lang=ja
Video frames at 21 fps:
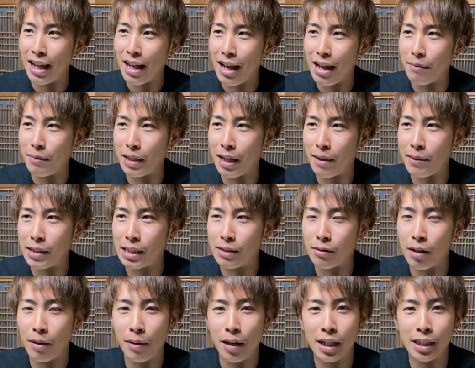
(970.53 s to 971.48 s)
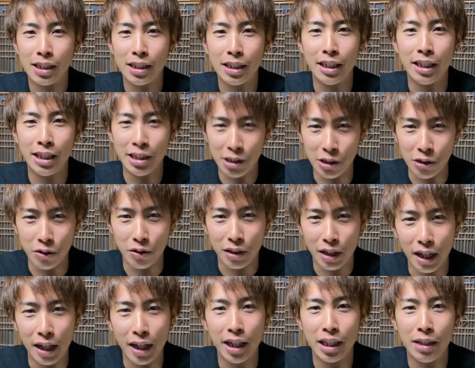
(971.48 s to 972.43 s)
え南島原市移住
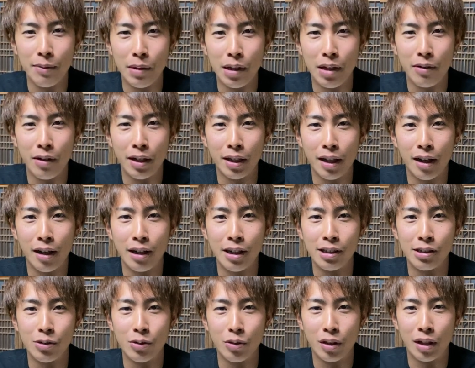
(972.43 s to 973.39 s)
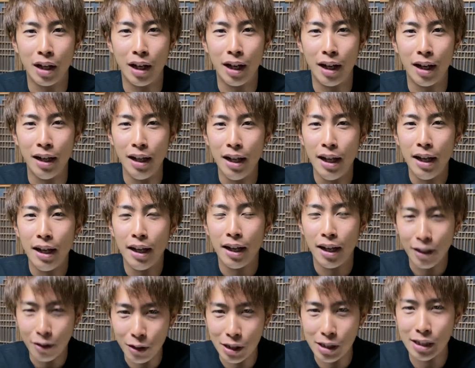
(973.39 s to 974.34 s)
考えてみてはいかがでしょうか、え
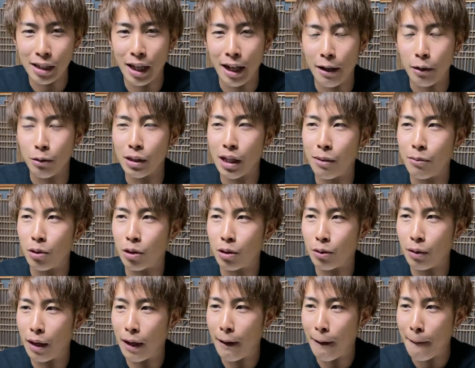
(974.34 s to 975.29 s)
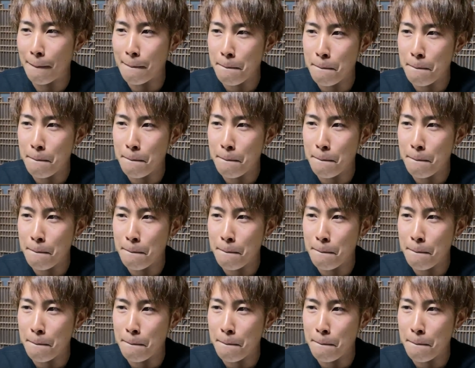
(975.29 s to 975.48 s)
あとですね普段僕は